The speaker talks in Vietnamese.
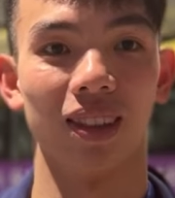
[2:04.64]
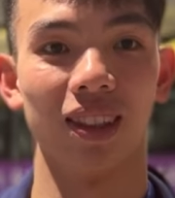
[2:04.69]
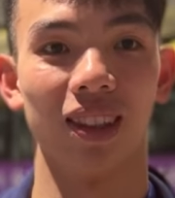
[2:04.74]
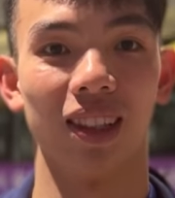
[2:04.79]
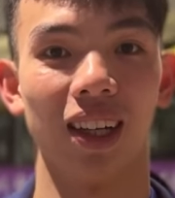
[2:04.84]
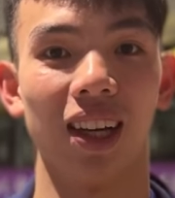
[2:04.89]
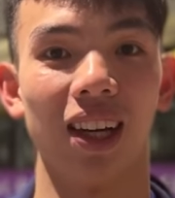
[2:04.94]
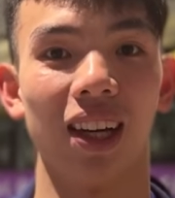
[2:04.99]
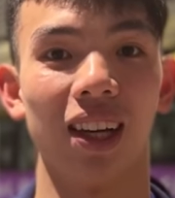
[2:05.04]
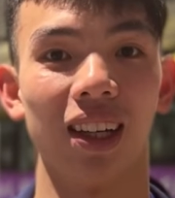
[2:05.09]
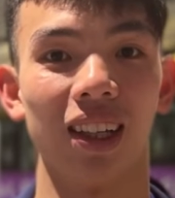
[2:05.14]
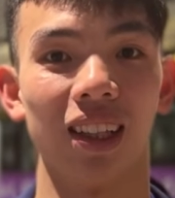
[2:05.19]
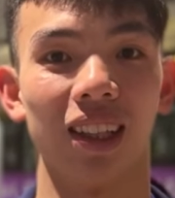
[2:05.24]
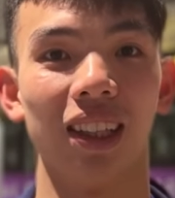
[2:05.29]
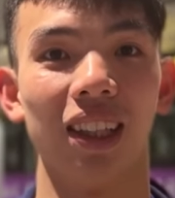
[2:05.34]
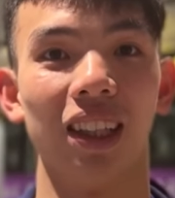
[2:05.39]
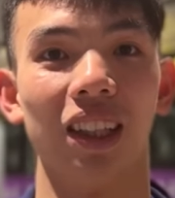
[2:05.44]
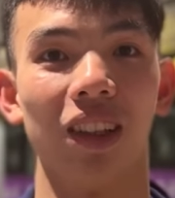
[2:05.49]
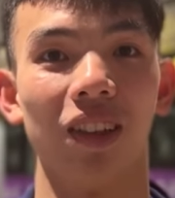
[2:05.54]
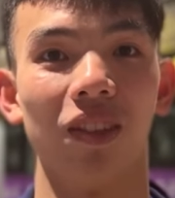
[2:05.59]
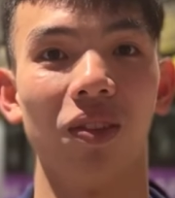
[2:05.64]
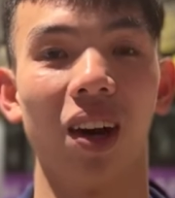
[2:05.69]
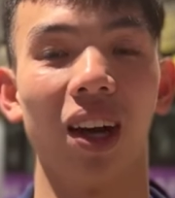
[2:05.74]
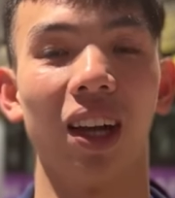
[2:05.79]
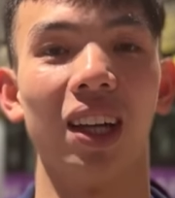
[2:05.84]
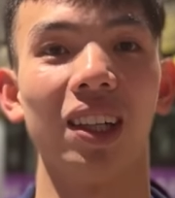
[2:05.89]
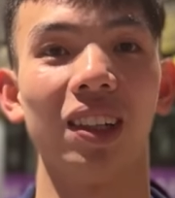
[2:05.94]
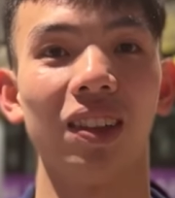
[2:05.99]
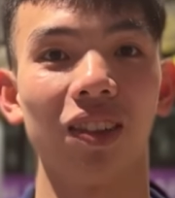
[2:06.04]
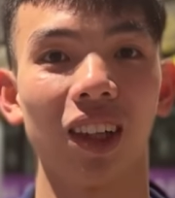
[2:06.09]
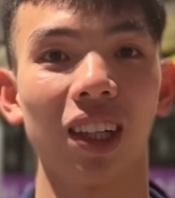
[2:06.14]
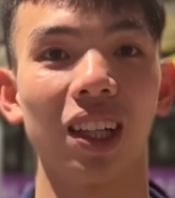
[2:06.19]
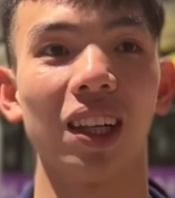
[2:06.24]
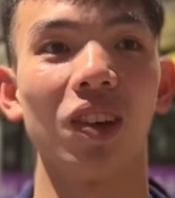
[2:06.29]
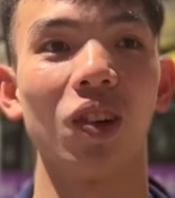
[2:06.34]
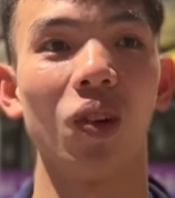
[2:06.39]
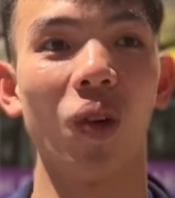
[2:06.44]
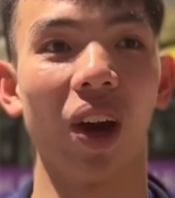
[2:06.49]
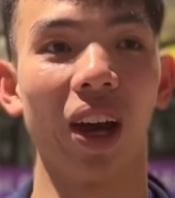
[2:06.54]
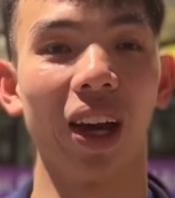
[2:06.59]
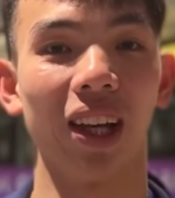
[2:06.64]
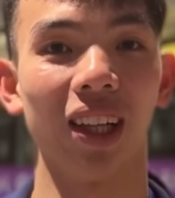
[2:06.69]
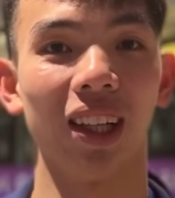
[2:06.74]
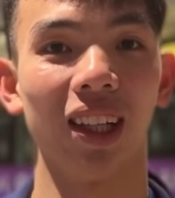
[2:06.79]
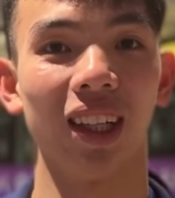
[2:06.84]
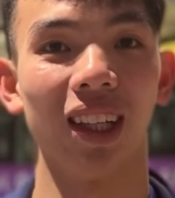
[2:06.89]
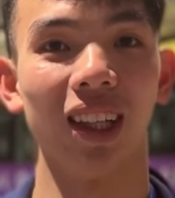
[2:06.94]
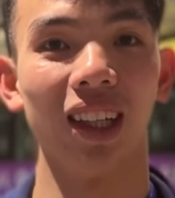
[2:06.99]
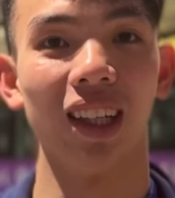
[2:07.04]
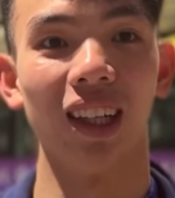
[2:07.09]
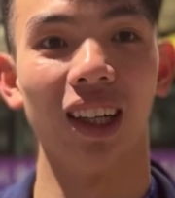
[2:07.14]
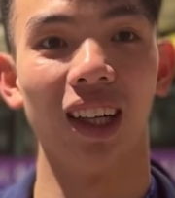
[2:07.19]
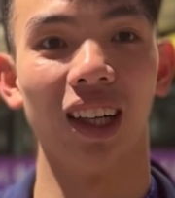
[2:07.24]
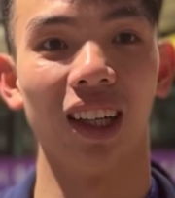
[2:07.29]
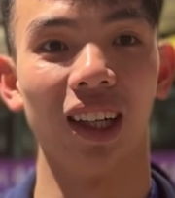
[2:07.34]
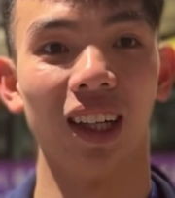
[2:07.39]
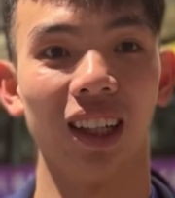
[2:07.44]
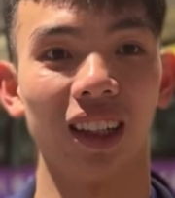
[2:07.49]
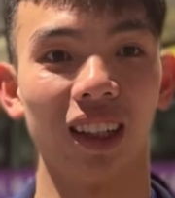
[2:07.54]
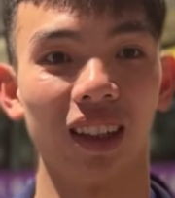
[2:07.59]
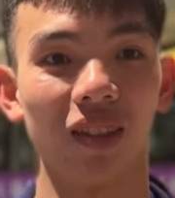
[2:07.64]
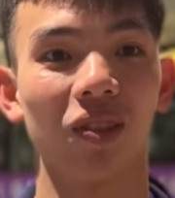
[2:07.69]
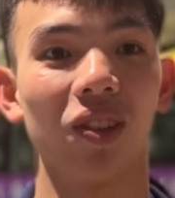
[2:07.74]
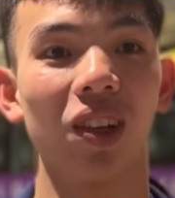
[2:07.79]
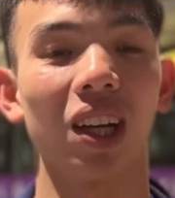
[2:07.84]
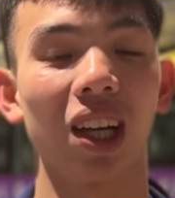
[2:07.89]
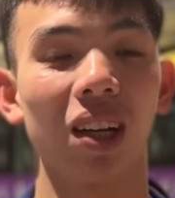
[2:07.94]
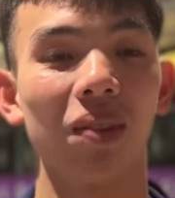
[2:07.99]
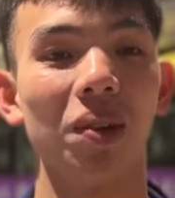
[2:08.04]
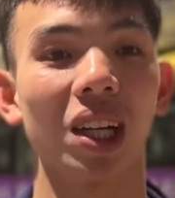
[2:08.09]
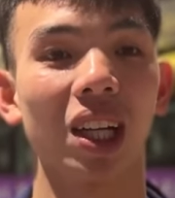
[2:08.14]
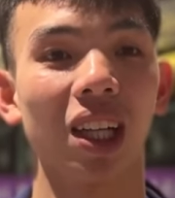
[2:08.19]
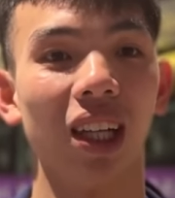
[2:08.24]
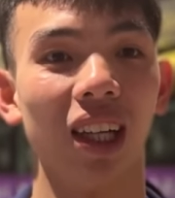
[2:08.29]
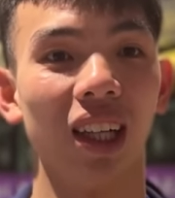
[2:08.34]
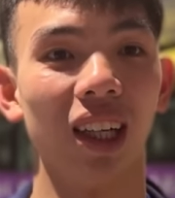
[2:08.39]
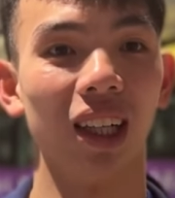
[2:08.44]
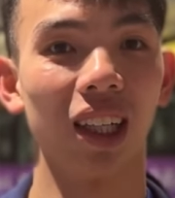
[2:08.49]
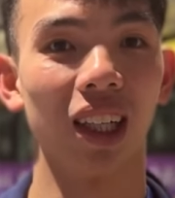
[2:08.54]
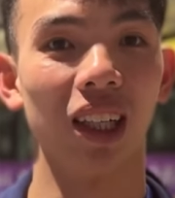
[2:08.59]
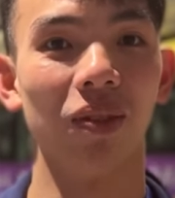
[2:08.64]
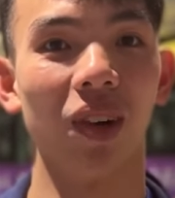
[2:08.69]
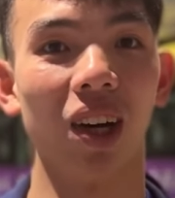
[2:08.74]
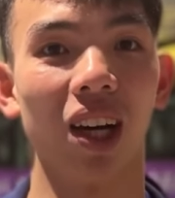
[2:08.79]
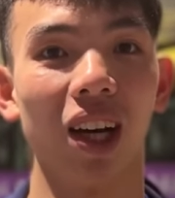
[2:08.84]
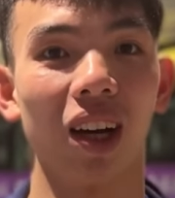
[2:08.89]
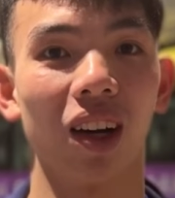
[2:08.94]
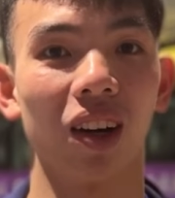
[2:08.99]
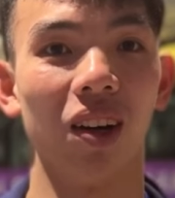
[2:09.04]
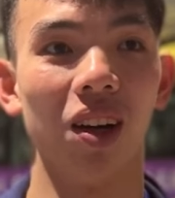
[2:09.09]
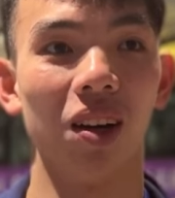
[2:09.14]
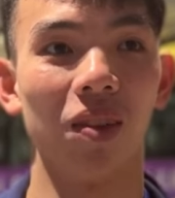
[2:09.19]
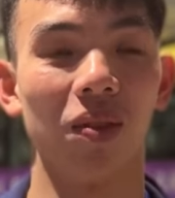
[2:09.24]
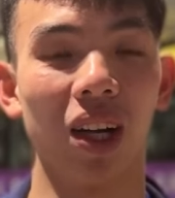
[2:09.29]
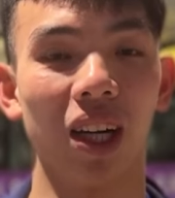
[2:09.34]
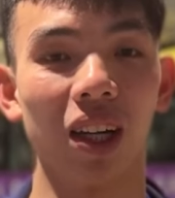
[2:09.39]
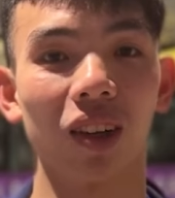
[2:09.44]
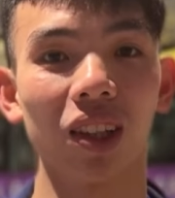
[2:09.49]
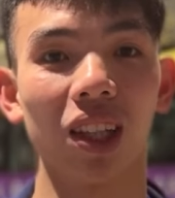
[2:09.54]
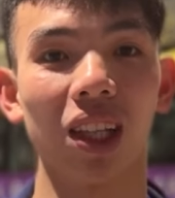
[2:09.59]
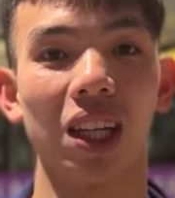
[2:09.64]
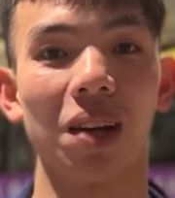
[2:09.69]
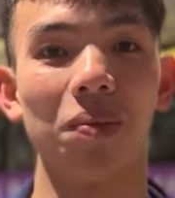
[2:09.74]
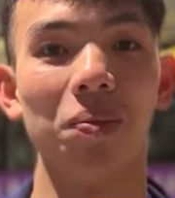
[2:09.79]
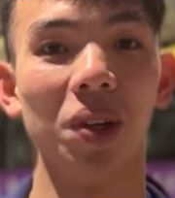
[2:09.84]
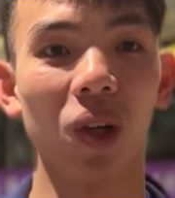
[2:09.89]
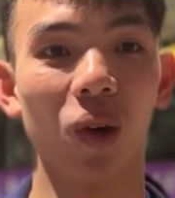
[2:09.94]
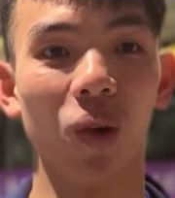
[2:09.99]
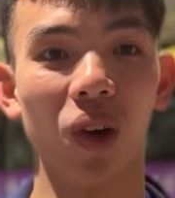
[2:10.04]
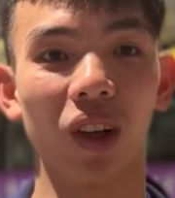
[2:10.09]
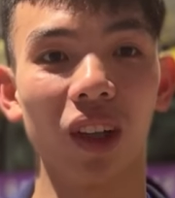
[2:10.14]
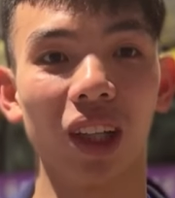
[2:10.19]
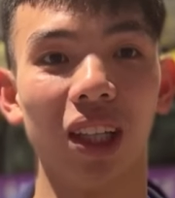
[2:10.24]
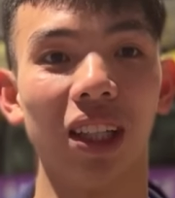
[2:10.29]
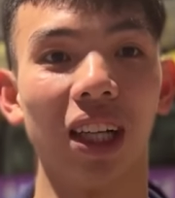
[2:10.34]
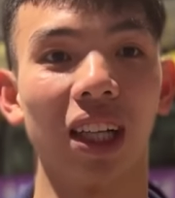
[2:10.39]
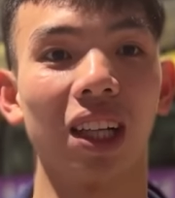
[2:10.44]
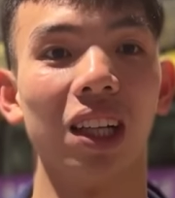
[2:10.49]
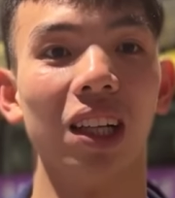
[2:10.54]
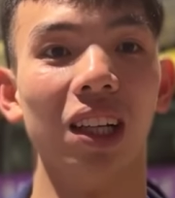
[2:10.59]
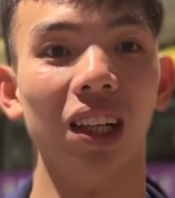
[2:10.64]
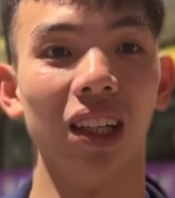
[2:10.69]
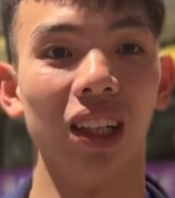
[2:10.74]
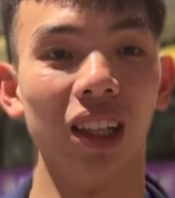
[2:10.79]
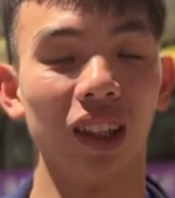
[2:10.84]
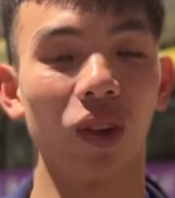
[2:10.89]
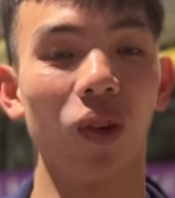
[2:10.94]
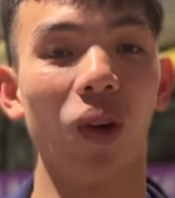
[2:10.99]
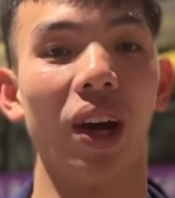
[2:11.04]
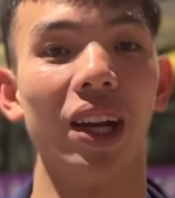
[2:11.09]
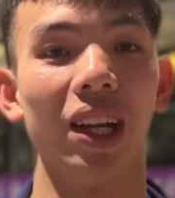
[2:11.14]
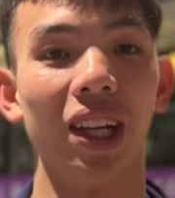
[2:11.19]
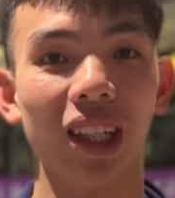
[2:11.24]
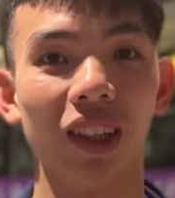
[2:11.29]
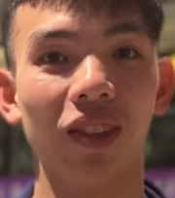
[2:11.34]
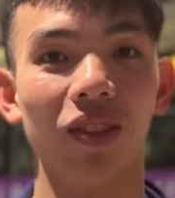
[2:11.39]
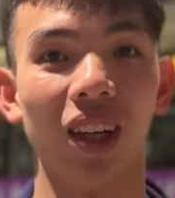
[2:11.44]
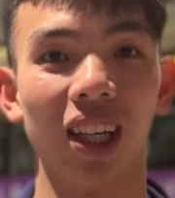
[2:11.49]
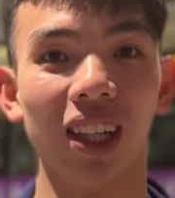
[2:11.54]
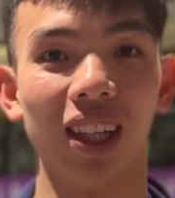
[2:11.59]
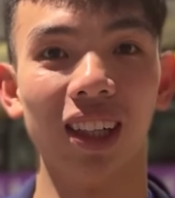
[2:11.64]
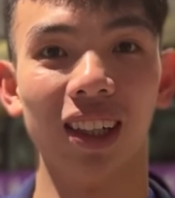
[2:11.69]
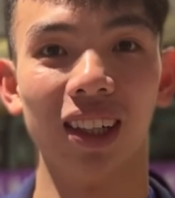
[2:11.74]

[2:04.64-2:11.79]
Dạ, thì bạn ấy rất là khỏe. À, rất là bất ngờ khi mà bạn ấy có thể 50 cuối để giật khỏe đến như vậy ạ.